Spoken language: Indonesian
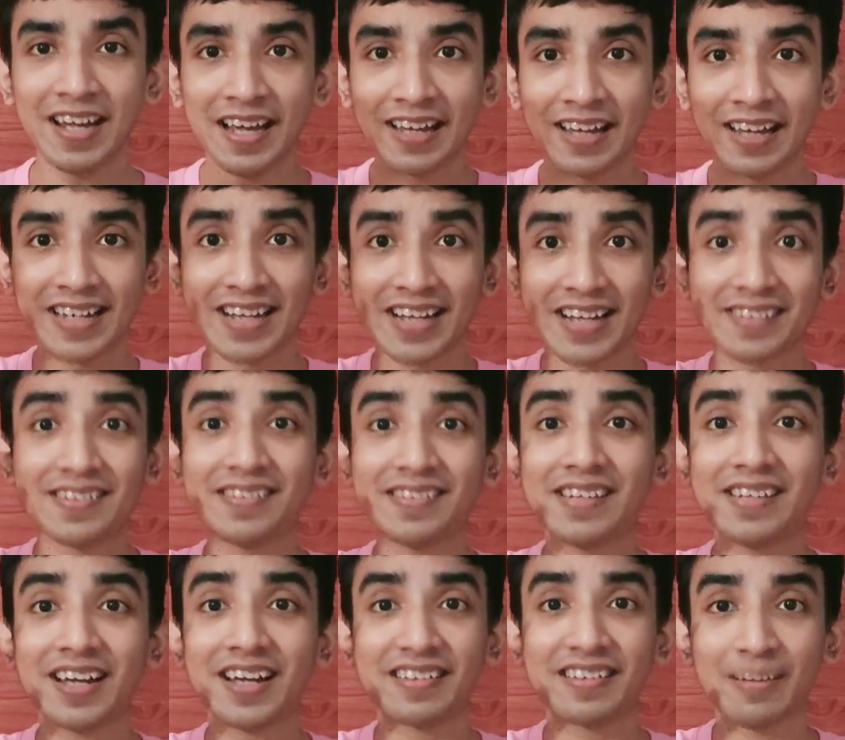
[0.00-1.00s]
dari
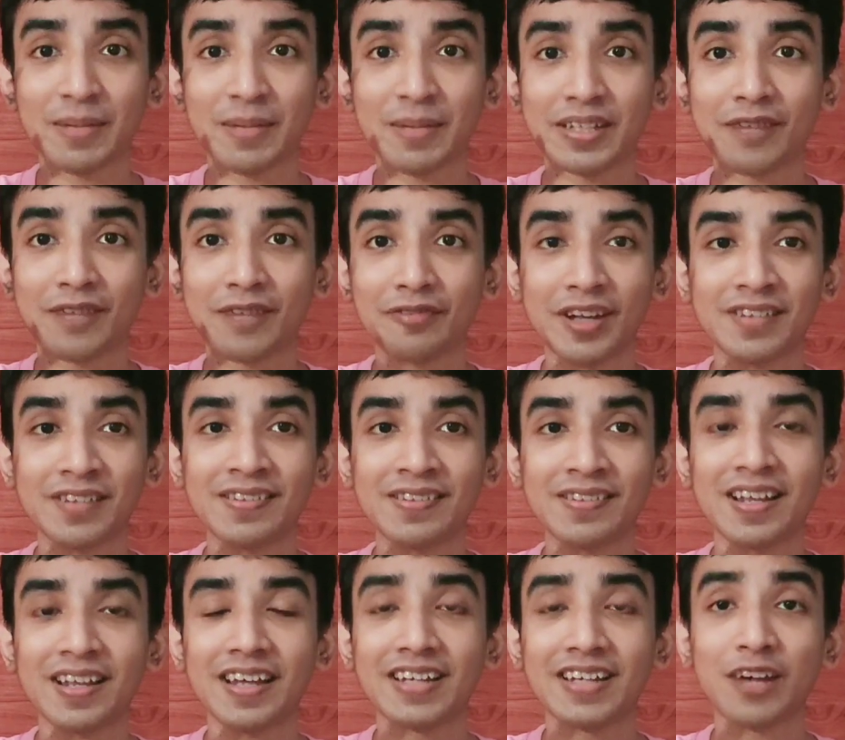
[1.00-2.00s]
sisi kacamata fans
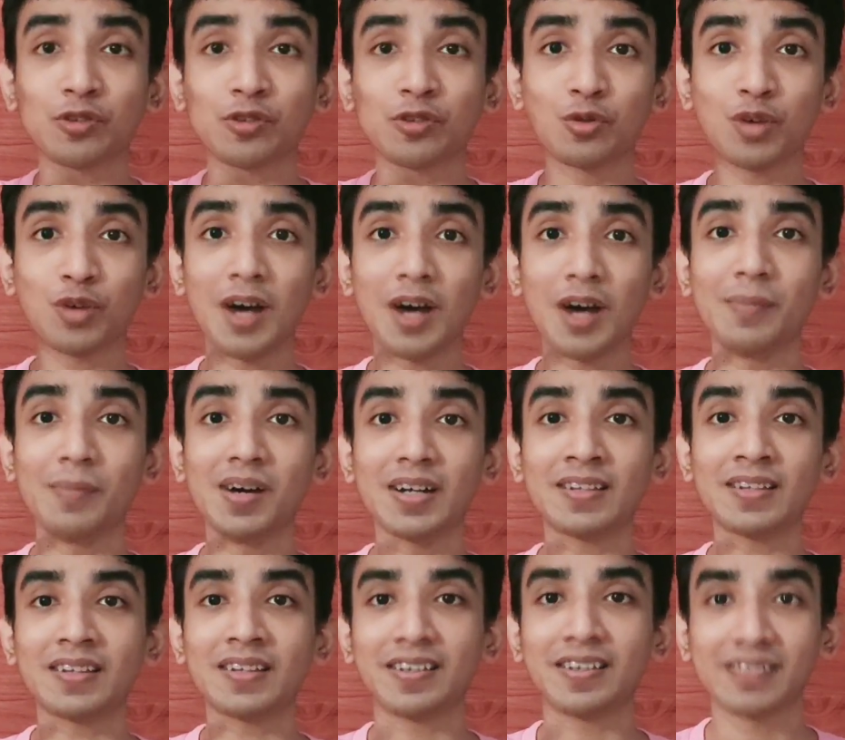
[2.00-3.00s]
yang suka
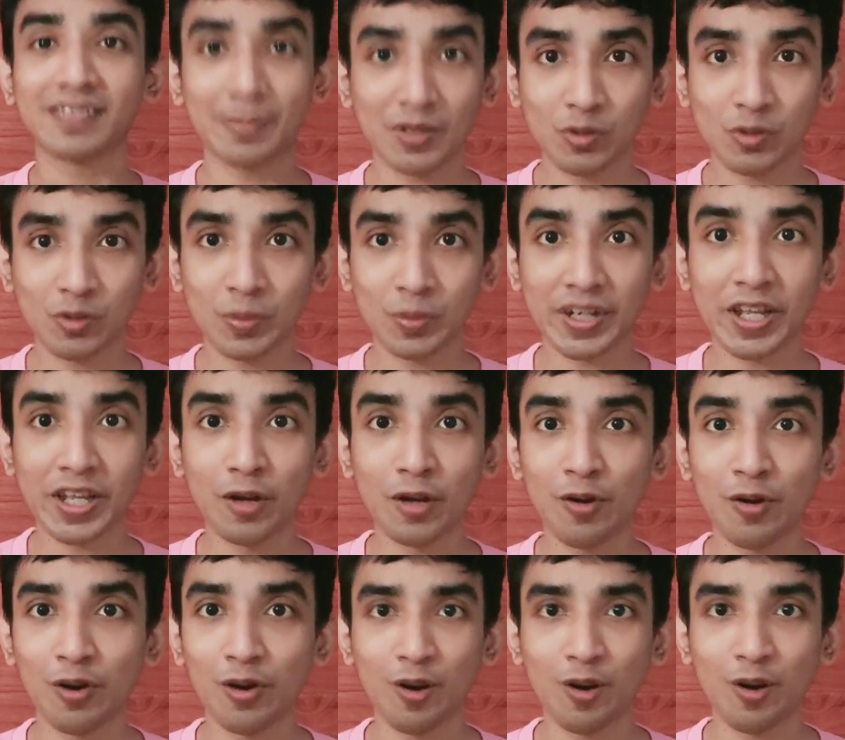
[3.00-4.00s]
banget sama
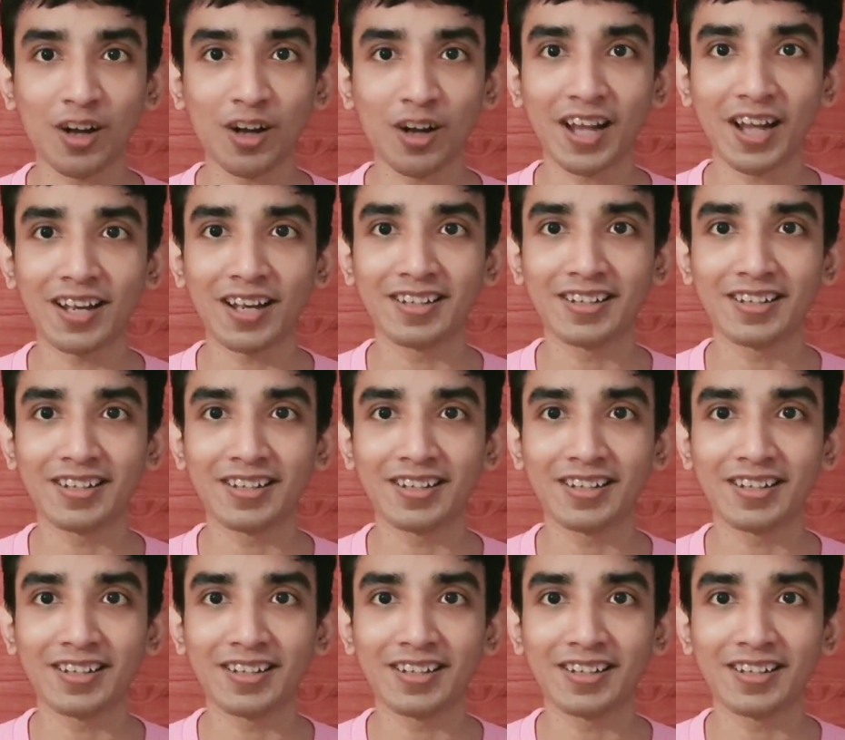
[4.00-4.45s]
superhero lokal.